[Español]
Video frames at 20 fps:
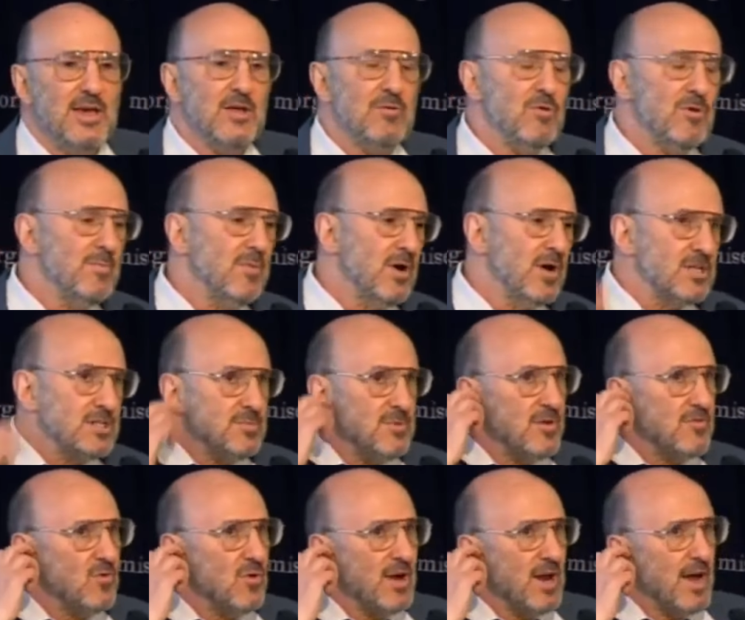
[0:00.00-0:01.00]
Me
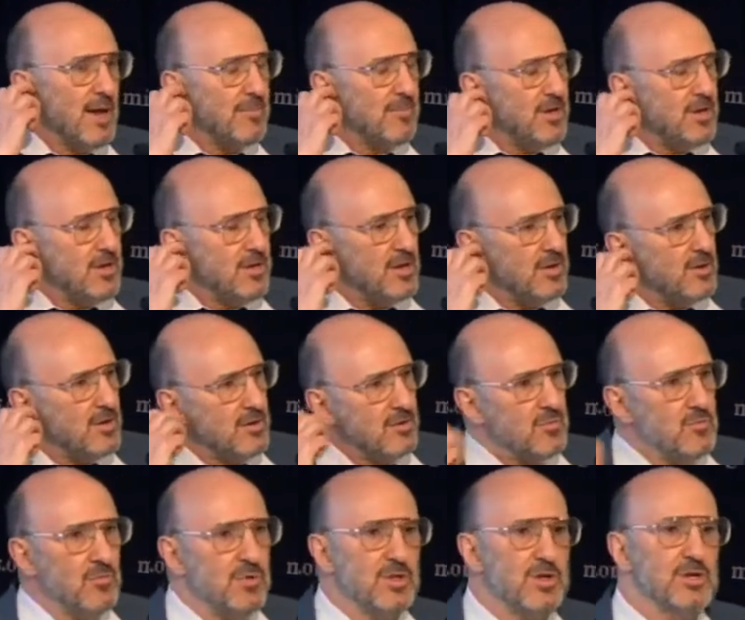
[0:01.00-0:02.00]
recuerda lo que pasó con
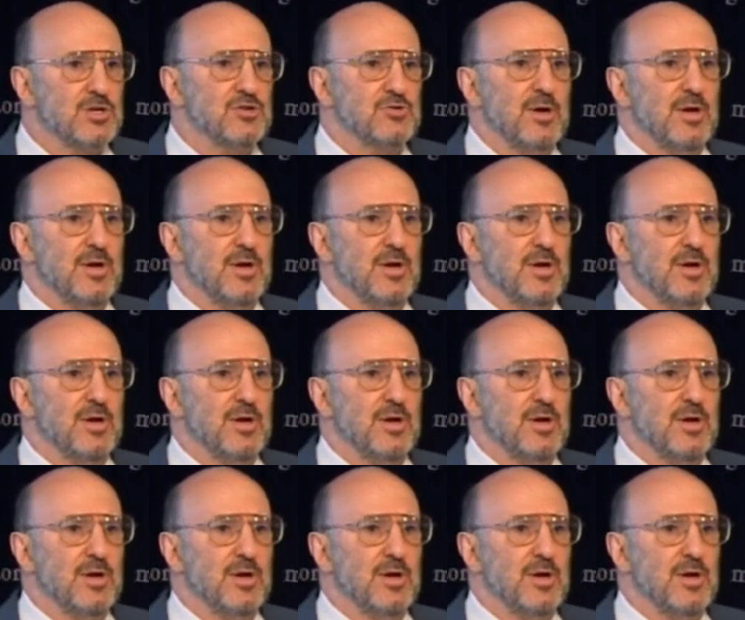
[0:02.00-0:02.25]
Katrina.